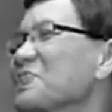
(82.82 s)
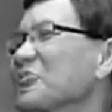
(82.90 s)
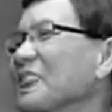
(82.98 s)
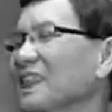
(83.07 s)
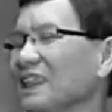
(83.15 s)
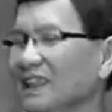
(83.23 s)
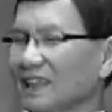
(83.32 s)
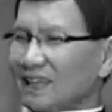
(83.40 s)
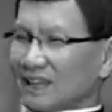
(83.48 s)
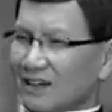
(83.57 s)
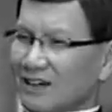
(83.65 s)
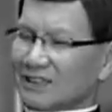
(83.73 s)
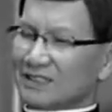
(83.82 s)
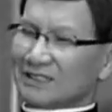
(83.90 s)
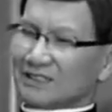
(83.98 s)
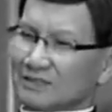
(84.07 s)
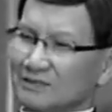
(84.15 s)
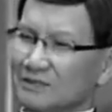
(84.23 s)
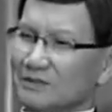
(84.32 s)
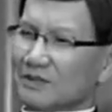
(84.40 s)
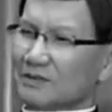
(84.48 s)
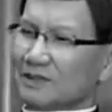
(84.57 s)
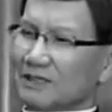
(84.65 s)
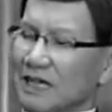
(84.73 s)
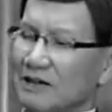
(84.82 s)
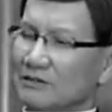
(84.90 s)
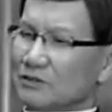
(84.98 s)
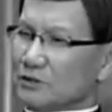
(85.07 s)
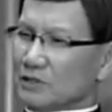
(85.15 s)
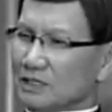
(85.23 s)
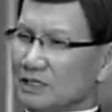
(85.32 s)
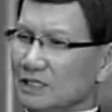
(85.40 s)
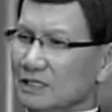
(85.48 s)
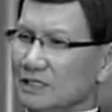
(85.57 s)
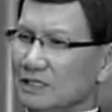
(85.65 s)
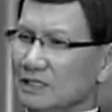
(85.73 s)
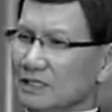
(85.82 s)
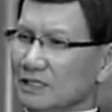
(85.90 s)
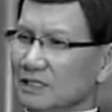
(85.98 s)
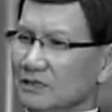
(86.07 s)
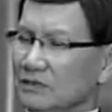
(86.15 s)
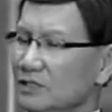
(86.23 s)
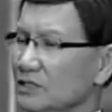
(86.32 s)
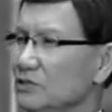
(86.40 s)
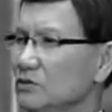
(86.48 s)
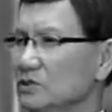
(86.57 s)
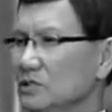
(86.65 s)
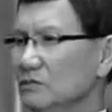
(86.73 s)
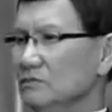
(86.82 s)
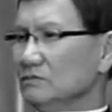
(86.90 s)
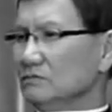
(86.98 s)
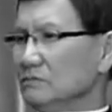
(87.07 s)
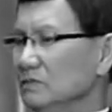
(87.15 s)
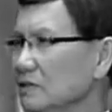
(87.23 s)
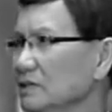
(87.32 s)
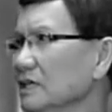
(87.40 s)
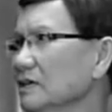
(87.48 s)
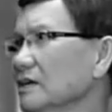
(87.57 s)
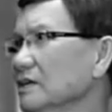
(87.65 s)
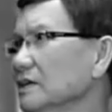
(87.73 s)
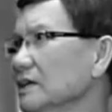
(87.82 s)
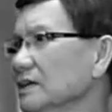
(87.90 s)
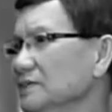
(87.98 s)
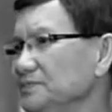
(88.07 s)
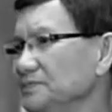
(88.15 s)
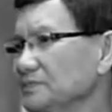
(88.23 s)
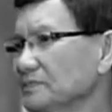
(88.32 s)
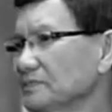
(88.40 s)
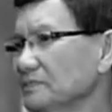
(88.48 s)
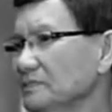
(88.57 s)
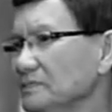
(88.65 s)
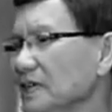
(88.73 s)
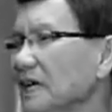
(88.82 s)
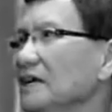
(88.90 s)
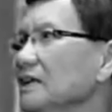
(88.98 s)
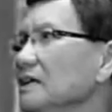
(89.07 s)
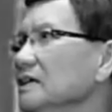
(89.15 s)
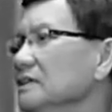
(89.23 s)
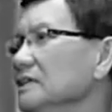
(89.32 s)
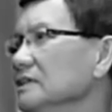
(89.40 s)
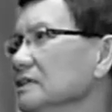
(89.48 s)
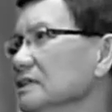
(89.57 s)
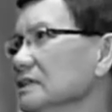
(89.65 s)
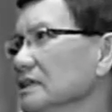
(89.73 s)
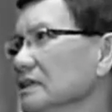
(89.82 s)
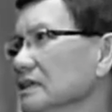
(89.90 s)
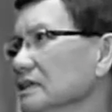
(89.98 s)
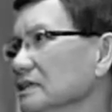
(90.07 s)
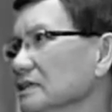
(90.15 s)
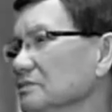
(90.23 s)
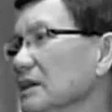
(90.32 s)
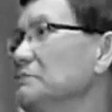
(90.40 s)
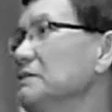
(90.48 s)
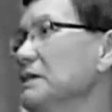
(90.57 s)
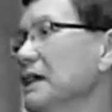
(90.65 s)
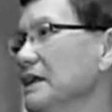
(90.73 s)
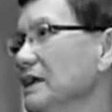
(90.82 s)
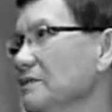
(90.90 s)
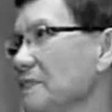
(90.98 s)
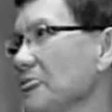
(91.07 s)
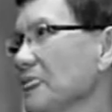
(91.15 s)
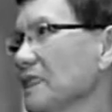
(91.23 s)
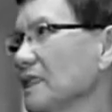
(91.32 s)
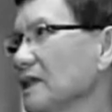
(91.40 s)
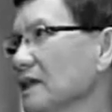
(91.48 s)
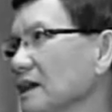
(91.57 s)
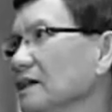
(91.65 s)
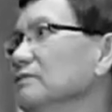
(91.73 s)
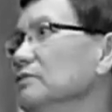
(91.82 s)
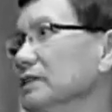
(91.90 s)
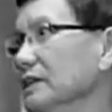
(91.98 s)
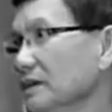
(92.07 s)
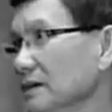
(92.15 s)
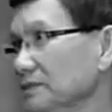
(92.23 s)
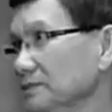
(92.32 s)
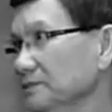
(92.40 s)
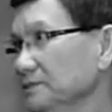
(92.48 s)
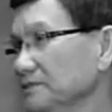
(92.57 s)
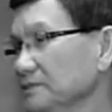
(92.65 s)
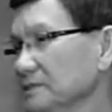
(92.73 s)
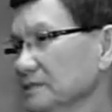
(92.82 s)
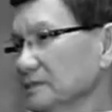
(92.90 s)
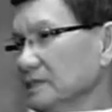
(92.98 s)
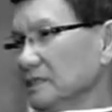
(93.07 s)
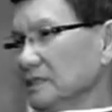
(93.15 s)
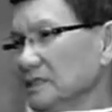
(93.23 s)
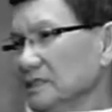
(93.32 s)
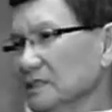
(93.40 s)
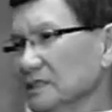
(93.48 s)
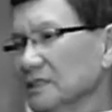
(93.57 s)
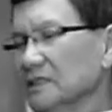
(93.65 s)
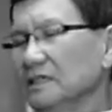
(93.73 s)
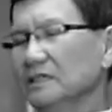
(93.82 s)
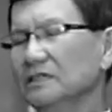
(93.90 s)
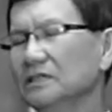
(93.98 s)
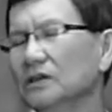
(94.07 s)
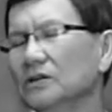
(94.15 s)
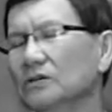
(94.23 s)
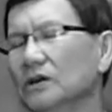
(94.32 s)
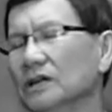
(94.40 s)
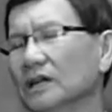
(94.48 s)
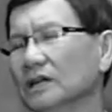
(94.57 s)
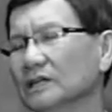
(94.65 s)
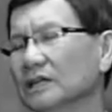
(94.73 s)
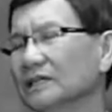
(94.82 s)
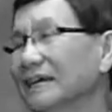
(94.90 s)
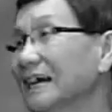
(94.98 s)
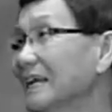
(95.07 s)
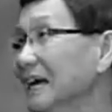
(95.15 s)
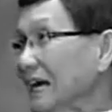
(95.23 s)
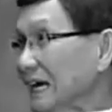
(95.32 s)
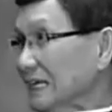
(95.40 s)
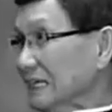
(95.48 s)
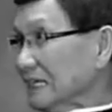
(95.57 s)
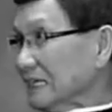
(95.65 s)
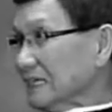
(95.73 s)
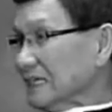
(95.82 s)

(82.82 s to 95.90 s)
vâng. còn về về đạo Chúa thì Chúa Giêsu sống có thể nói rằng là cả đời uh, ờ, 33 năm ở cái vùng đất đó yeah. Dạ. thì cái tiếng cũ gọi là đất Canaan yeah.